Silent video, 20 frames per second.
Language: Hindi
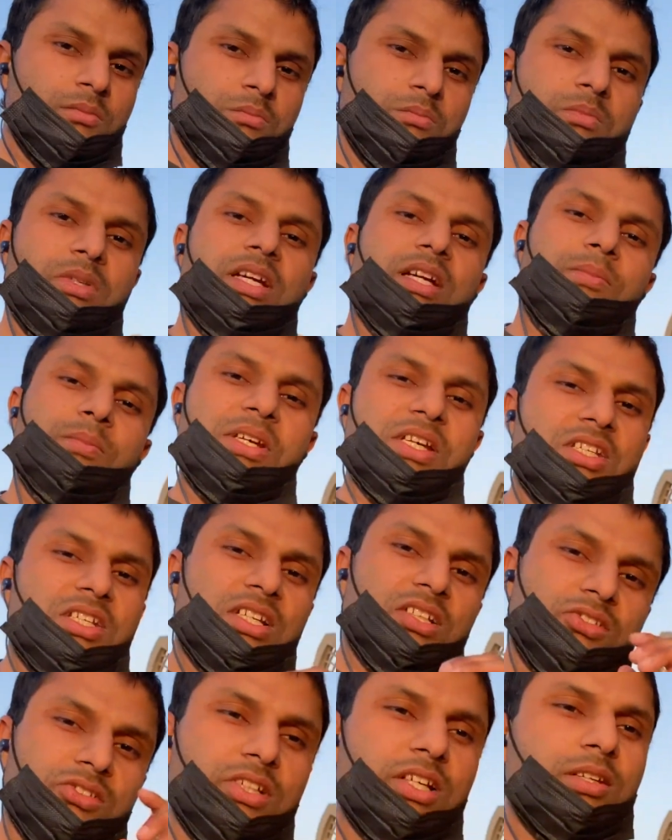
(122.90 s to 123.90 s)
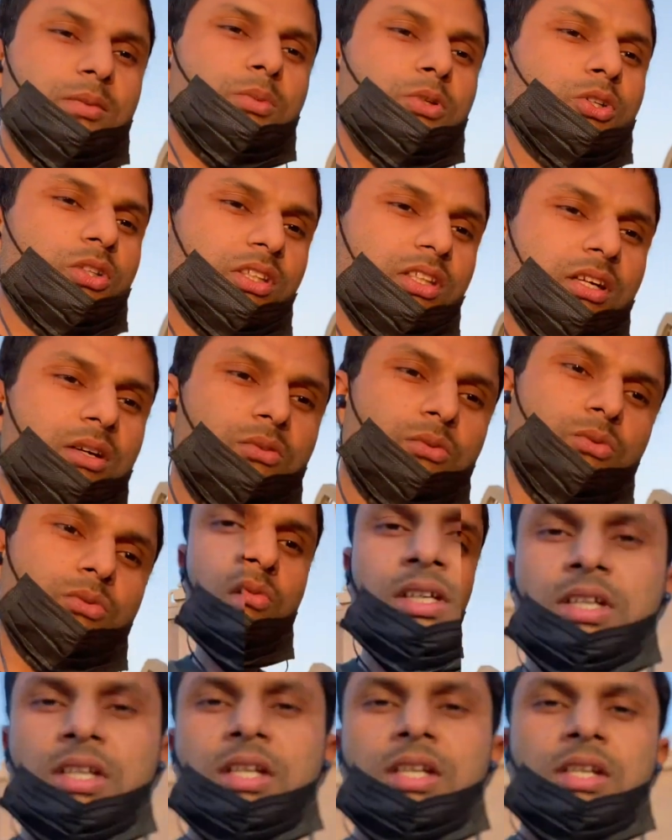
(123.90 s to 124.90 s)
मैं हमेशा सही बोलता हूँ
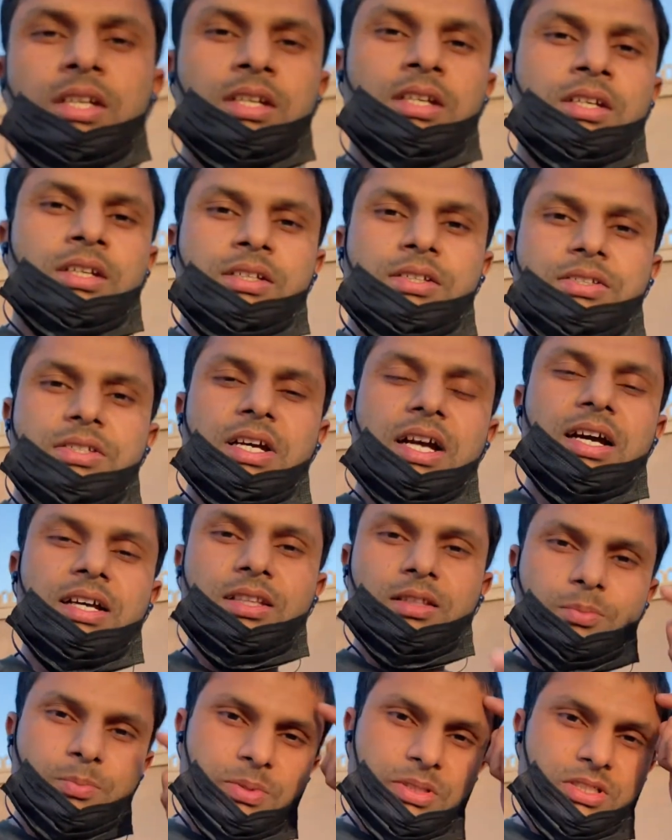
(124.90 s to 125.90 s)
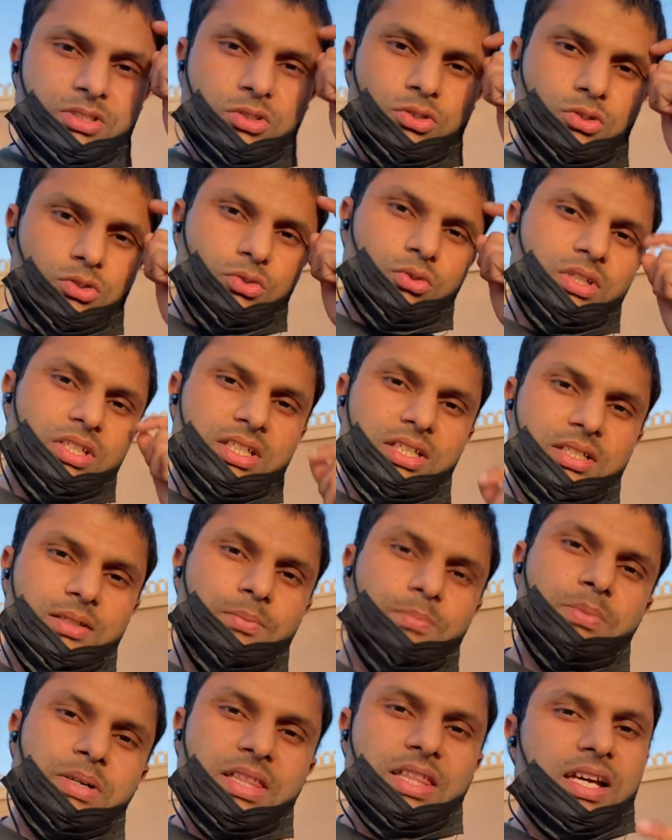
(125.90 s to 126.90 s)
चांद पे जो दुनिया
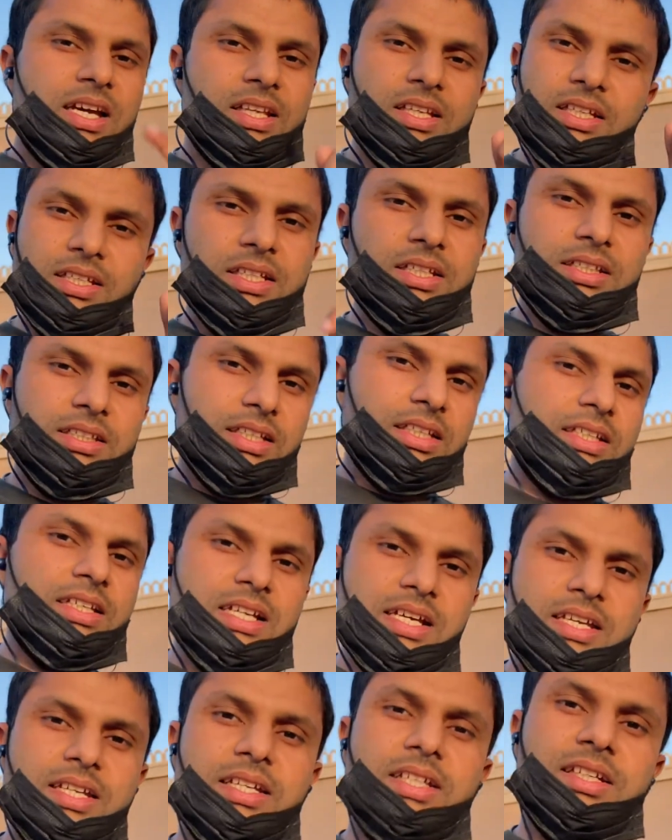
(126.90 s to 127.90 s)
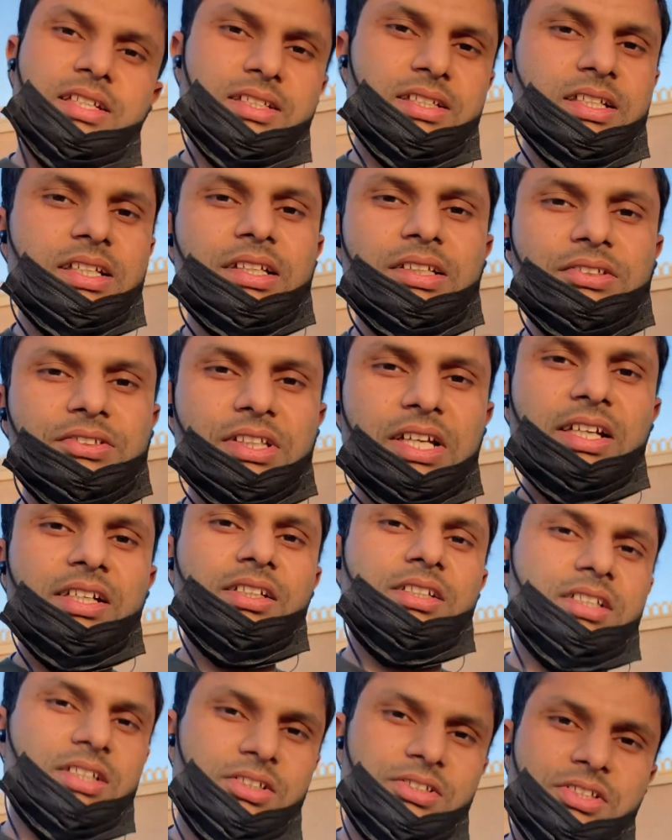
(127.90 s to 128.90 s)
बसाने की तैयारी कर रहे हैं
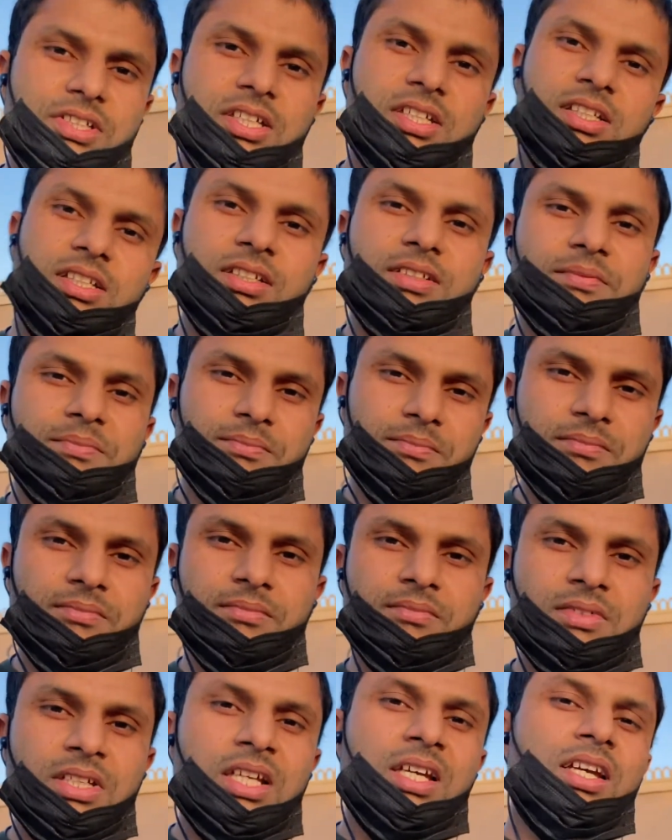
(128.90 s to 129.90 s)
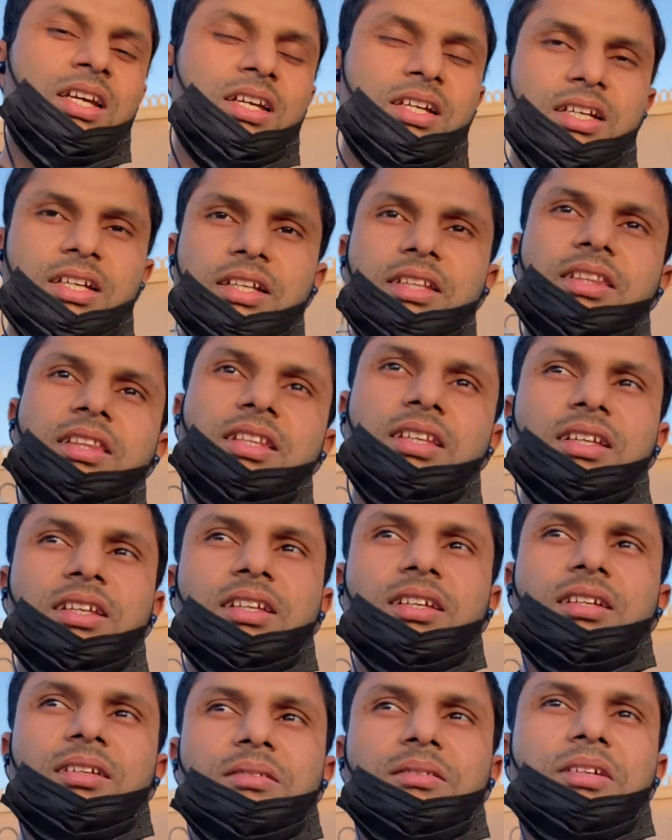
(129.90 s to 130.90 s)
साइंटिस्ट हम्म,
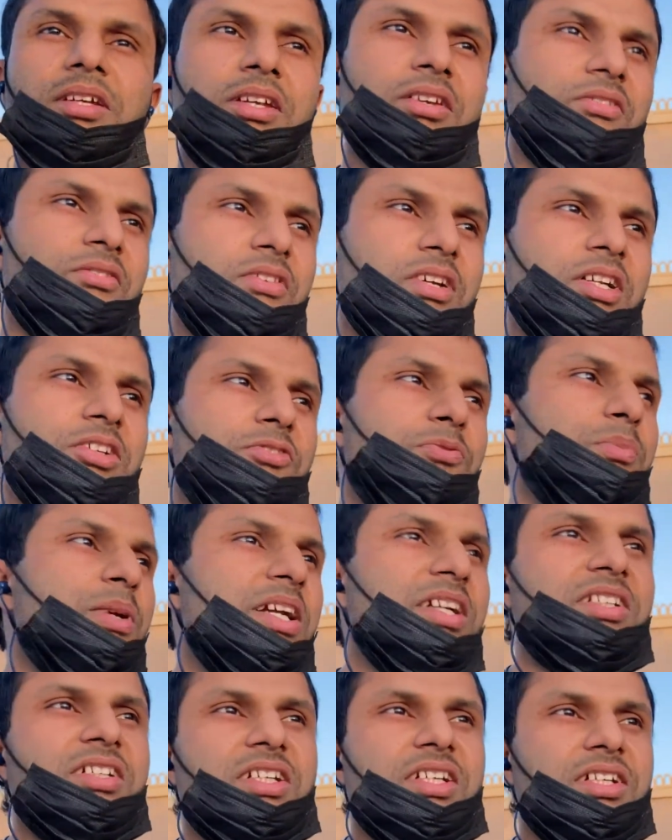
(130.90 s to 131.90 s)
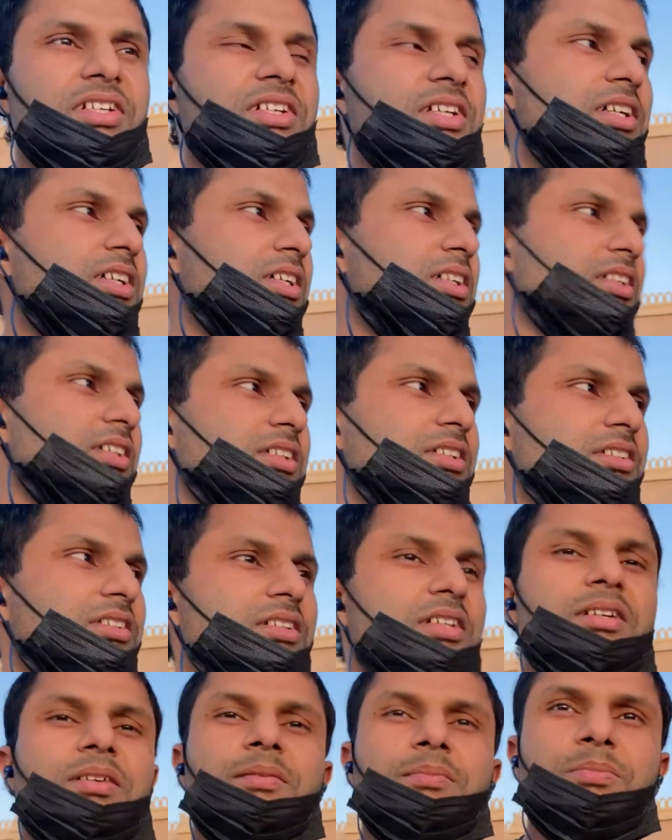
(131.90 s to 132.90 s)
इतना इन्वेस्टमेंट कर रहे हैं
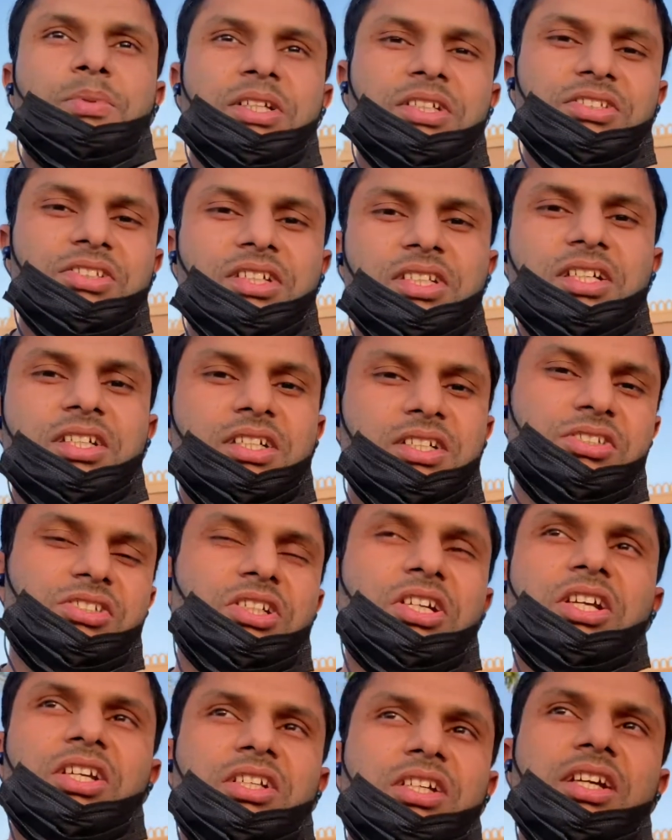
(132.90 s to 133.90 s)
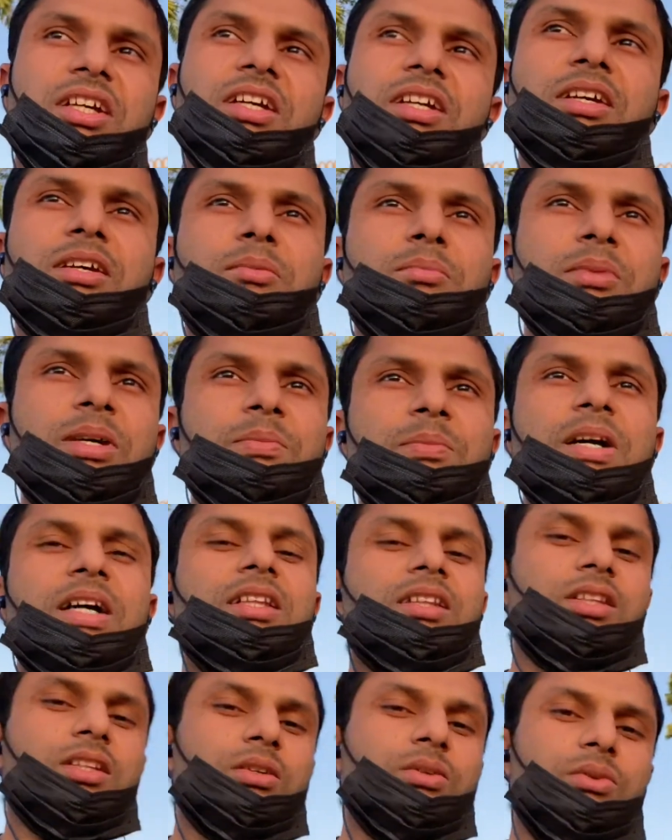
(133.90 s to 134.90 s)
इतना पैसा खर्च कर रहे हैं मैं
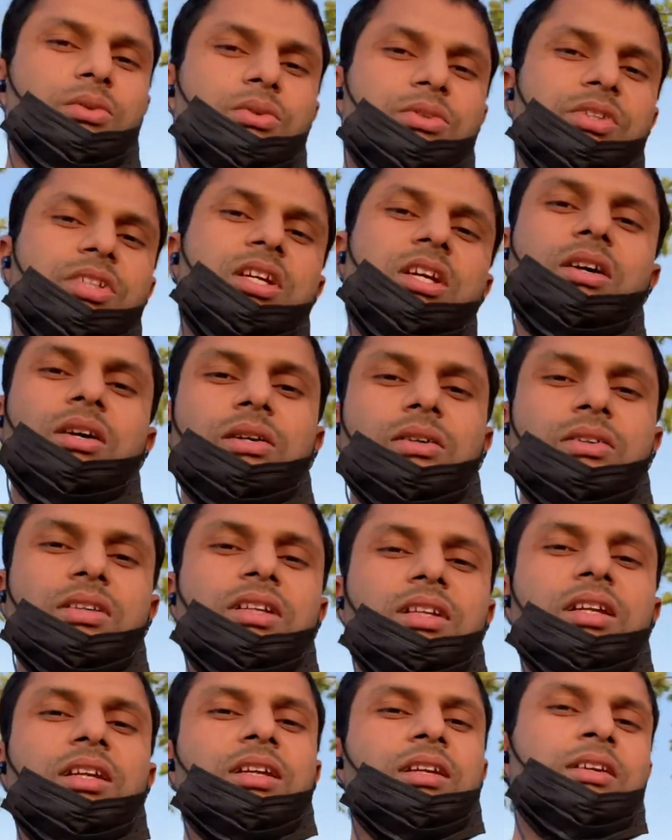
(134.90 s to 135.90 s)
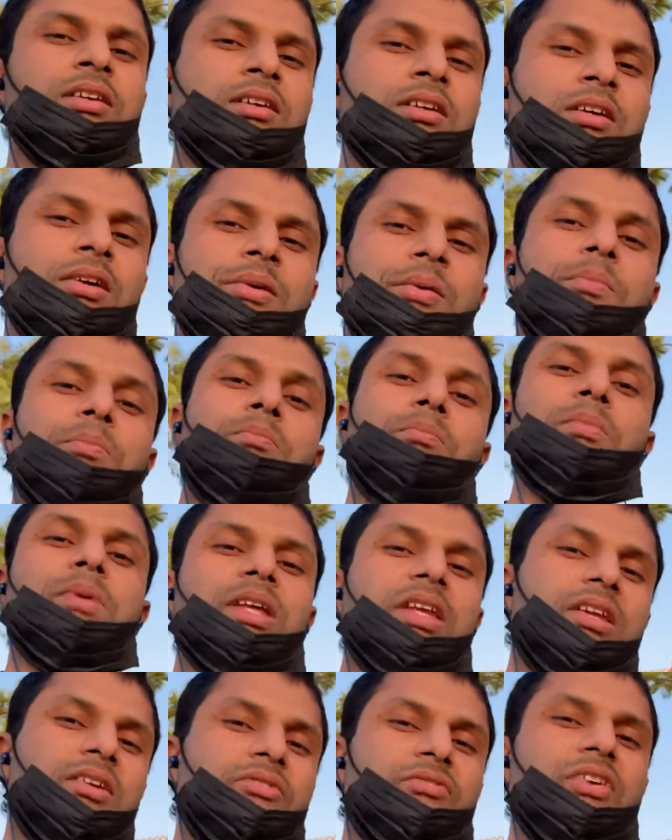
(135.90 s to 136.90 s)
मानता हूँ ये ओनली
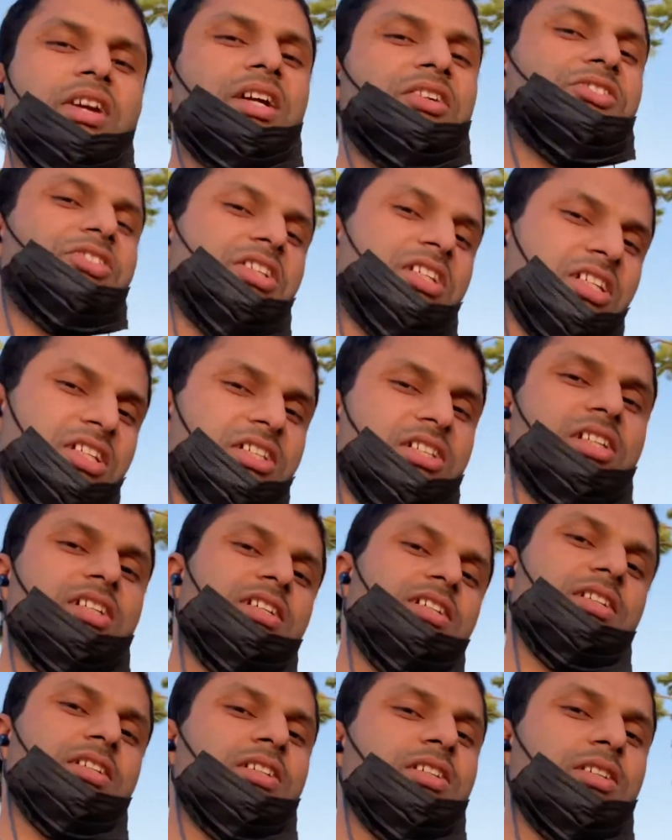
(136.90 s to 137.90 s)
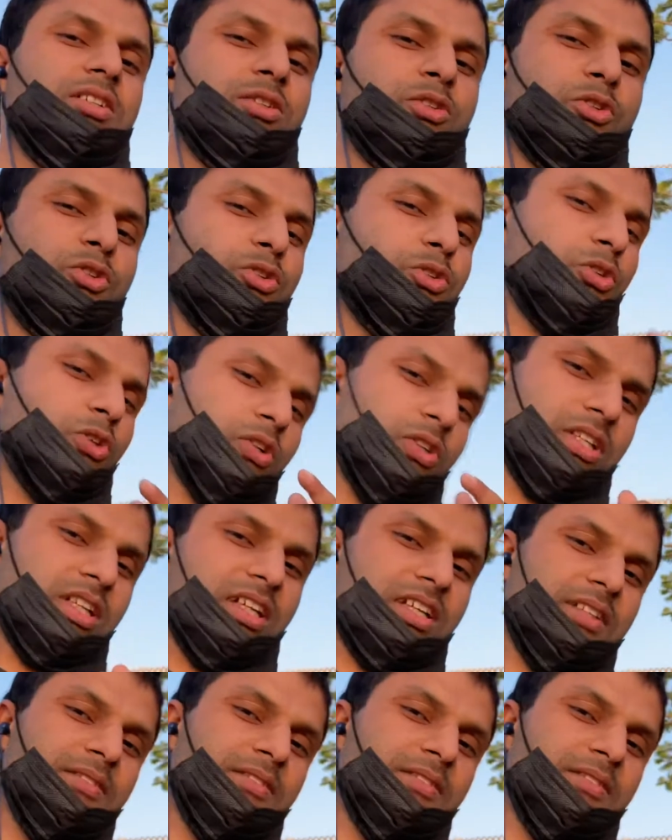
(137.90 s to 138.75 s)
मनी वेस्ट कर रहे हैं क्योंकि